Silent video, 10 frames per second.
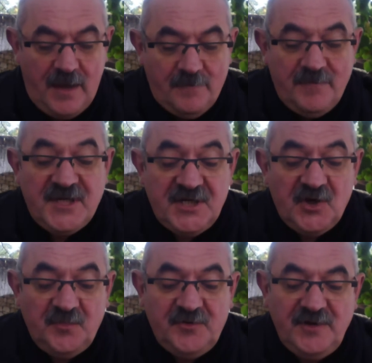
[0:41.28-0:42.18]
Mais j'ai
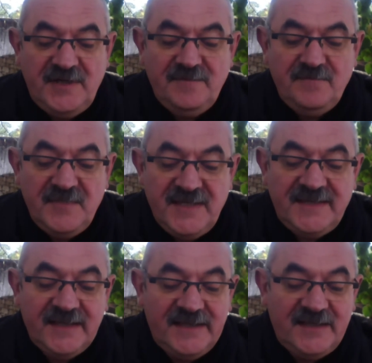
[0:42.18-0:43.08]
obtenu
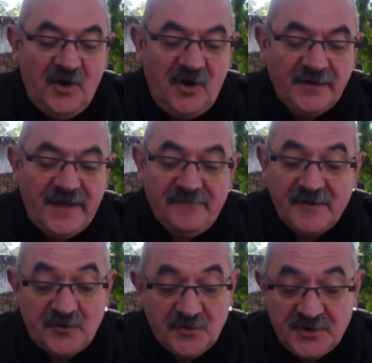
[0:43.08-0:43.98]
miséricorde
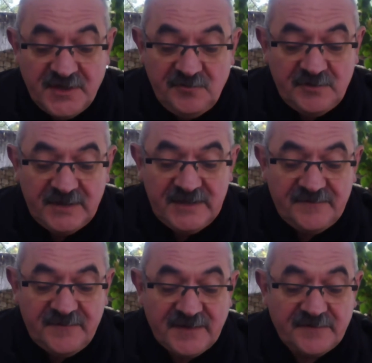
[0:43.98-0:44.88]
afin que
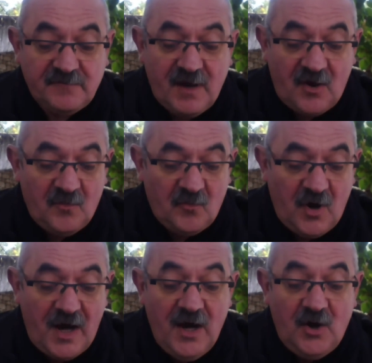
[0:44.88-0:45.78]
Jésus-Christ fasse voir en
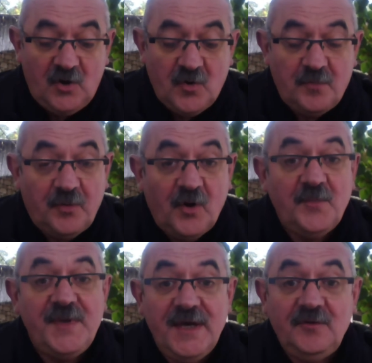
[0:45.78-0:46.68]
moi le
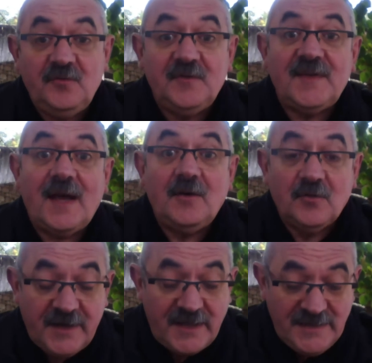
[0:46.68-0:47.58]
premier toute sa
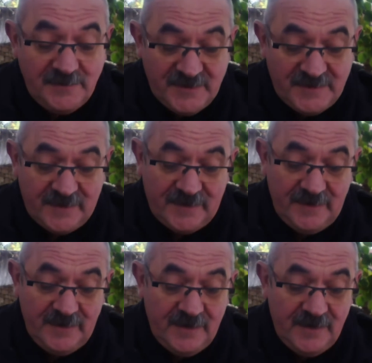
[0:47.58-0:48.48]
longanimité,